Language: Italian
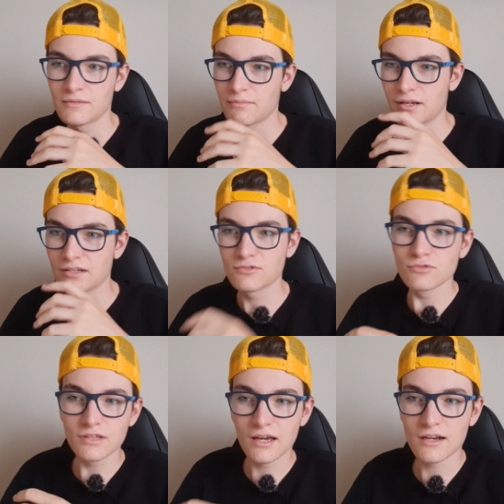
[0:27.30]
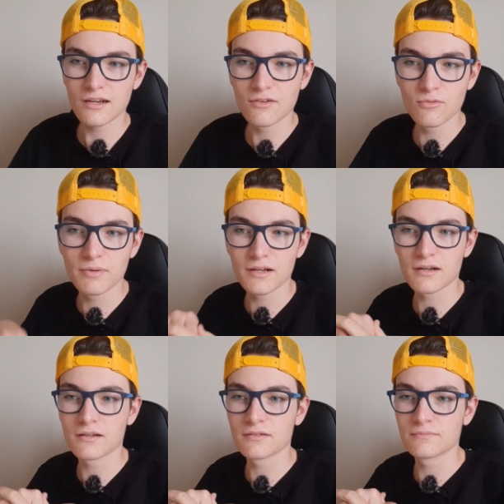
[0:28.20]
per insultarli o
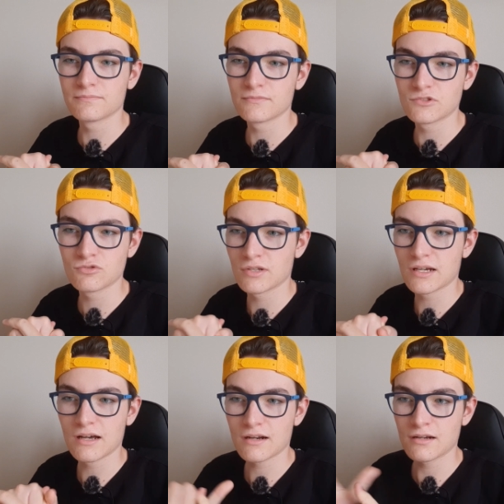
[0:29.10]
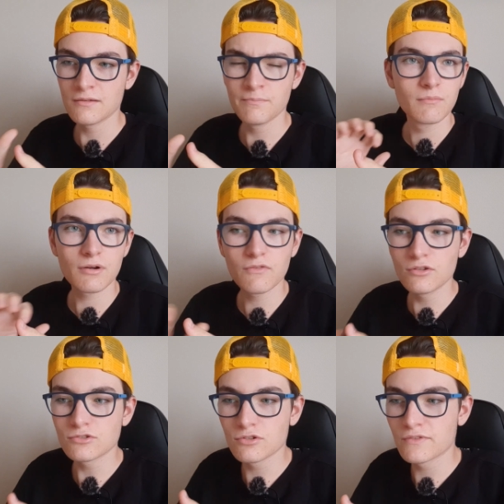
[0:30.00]
per giudicarli, però
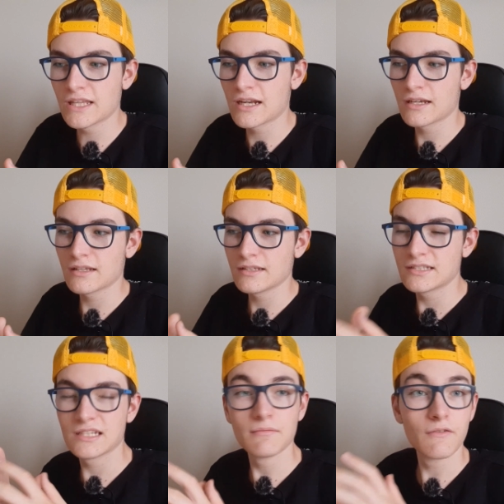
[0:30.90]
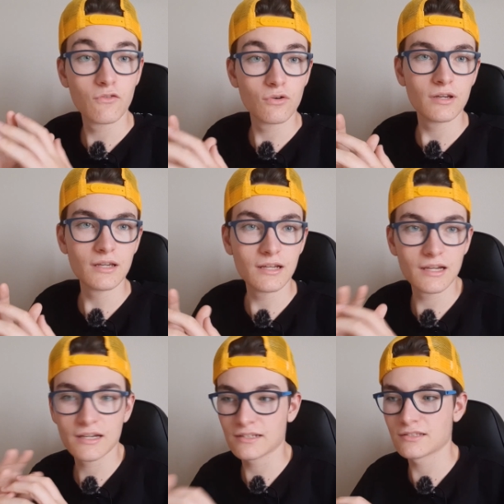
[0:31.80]
voglio solo vedere insieme a voi
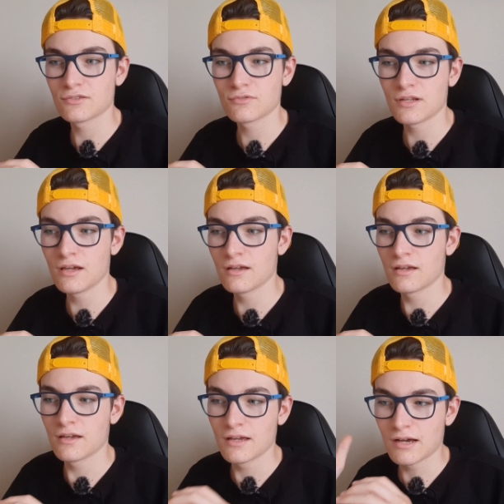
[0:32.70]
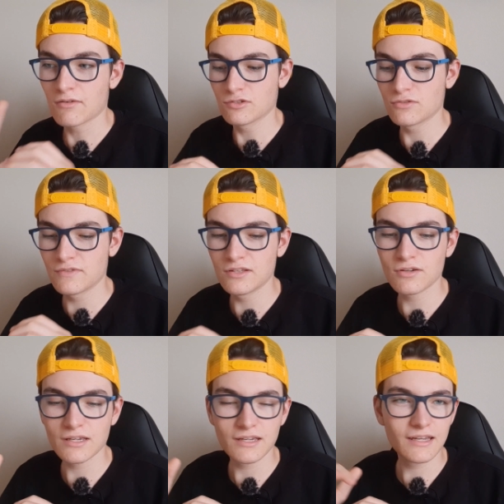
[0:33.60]
la reazione a questo video
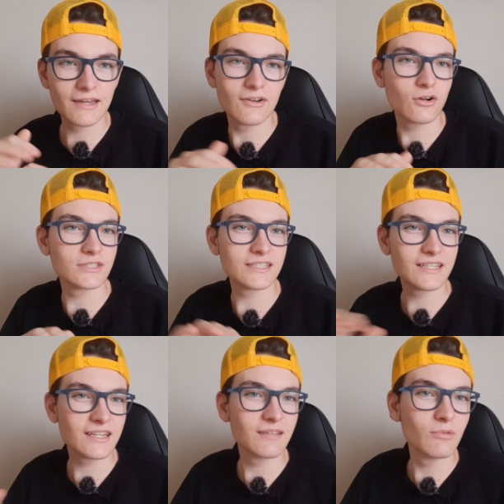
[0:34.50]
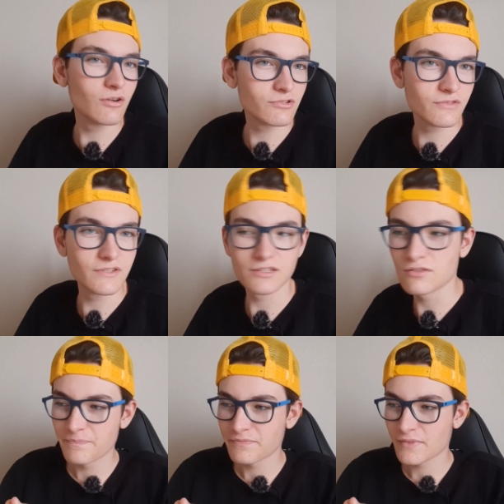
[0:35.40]
che è una cosa incredibile, l'ho già
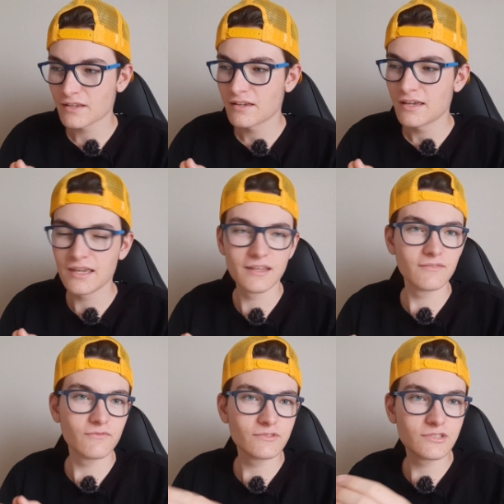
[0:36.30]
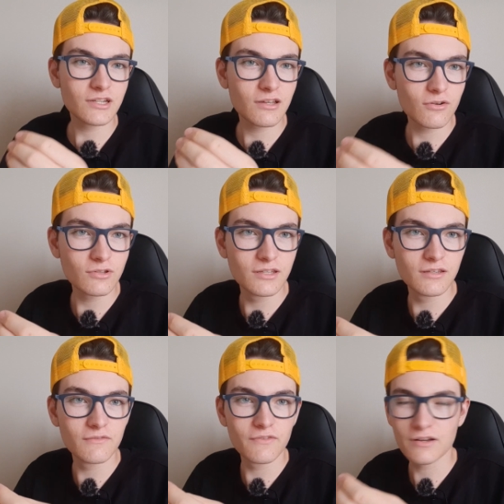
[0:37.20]
visto, e cercherò
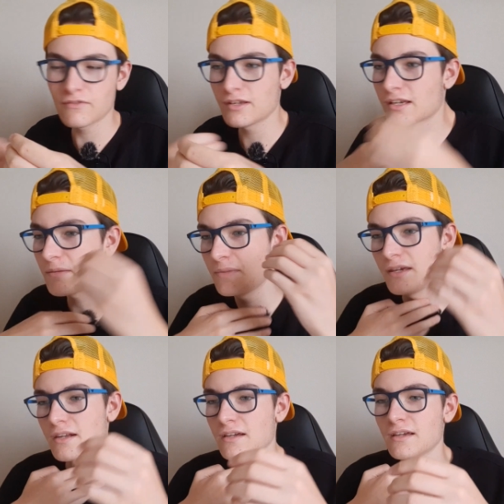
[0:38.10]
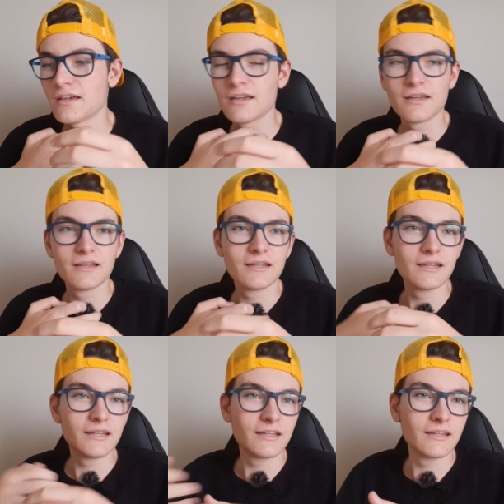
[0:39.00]
di farvi capire
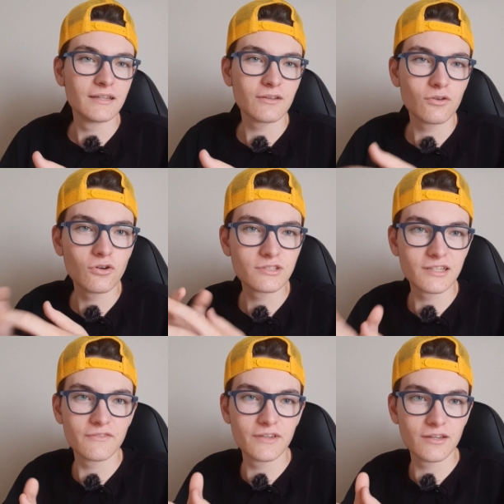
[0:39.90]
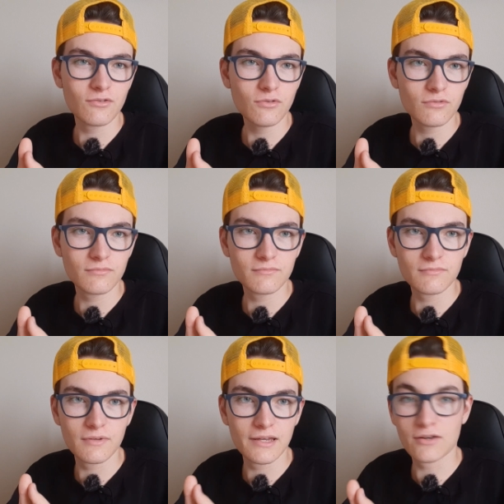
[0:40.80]
eh, cosa è vero
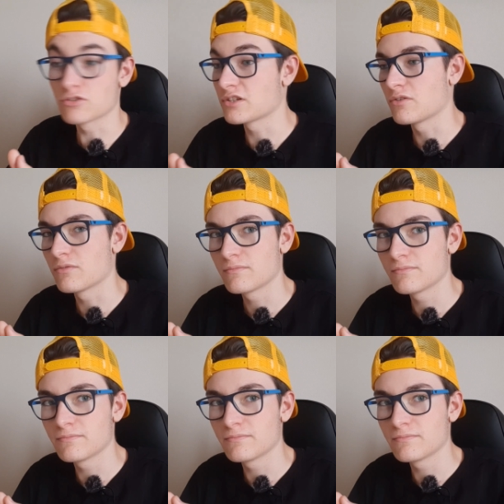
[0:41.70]
e cosa no.